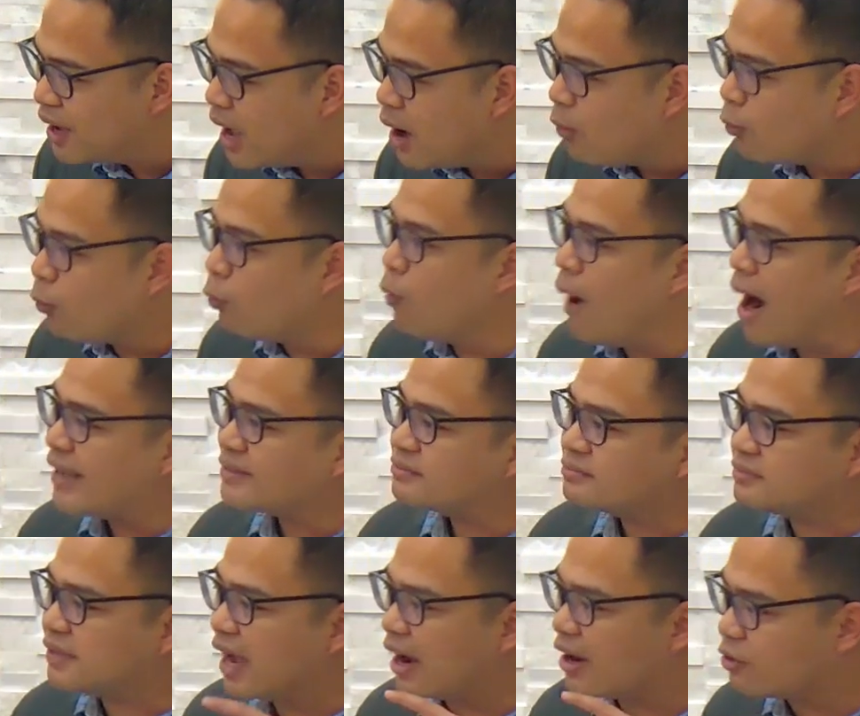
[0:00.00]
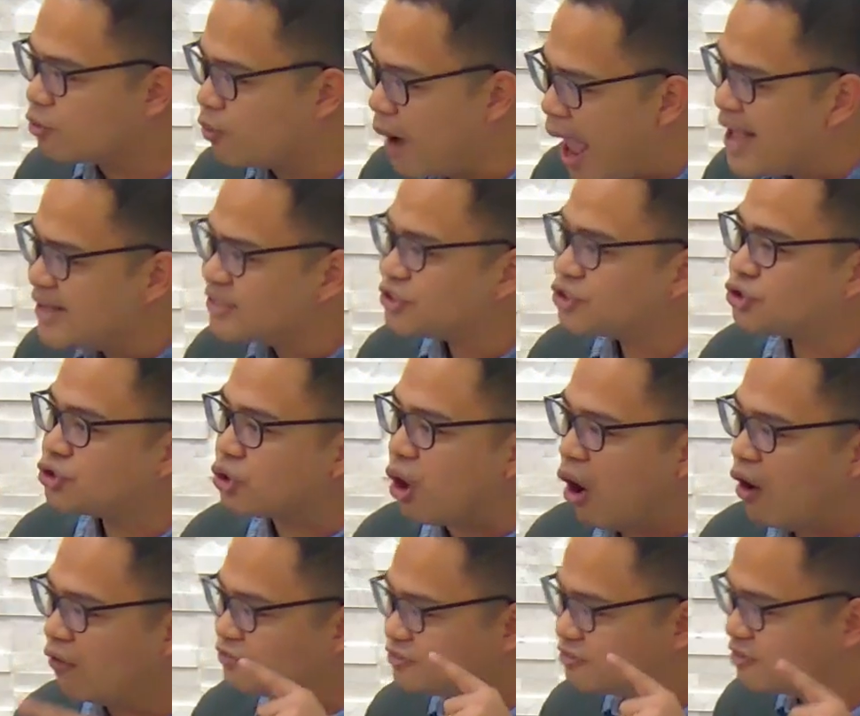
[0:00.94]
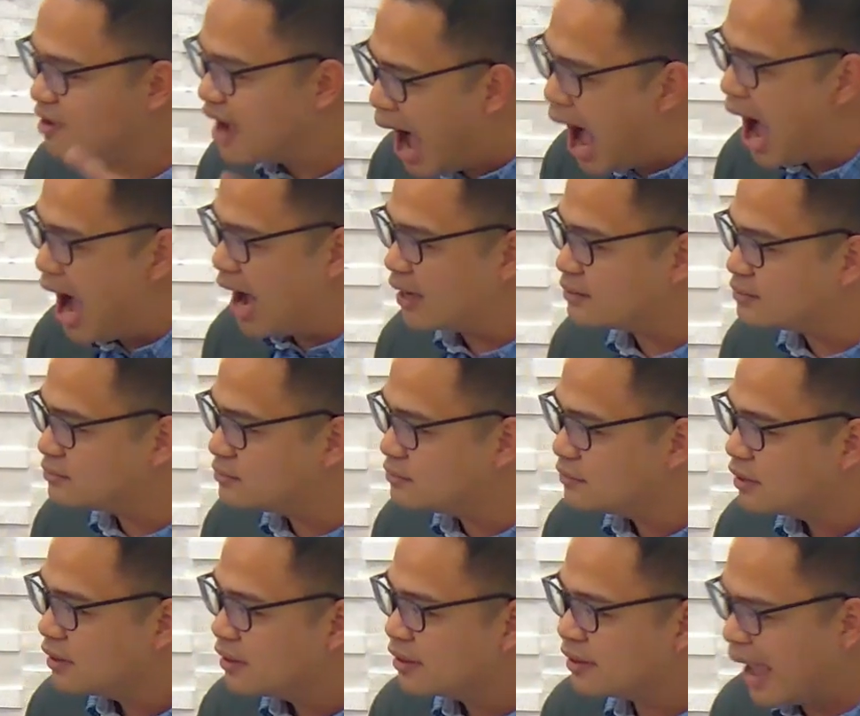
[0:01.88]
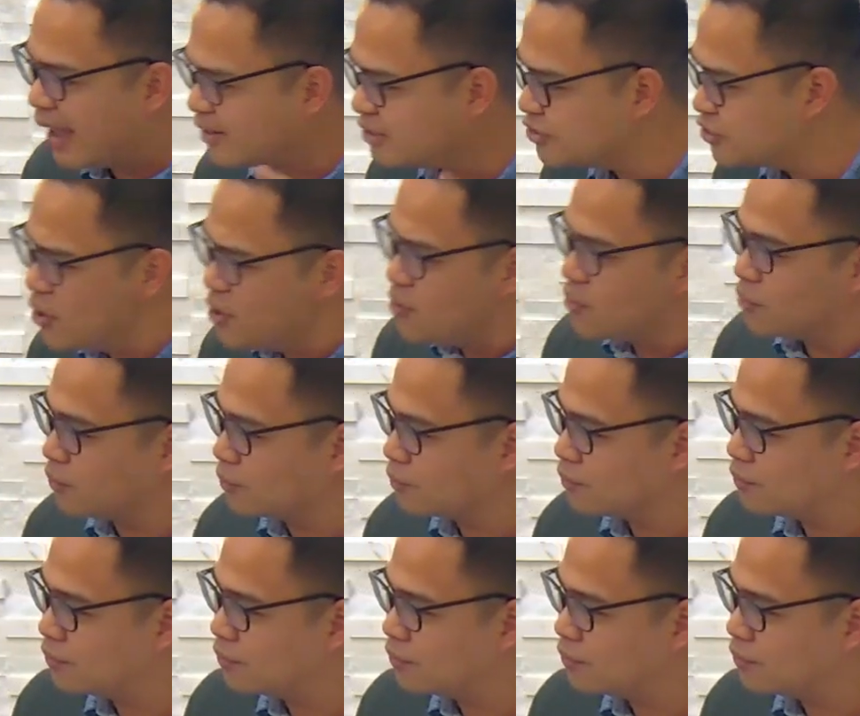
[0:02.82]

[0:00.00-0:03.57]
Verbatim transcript: what the grace of God can do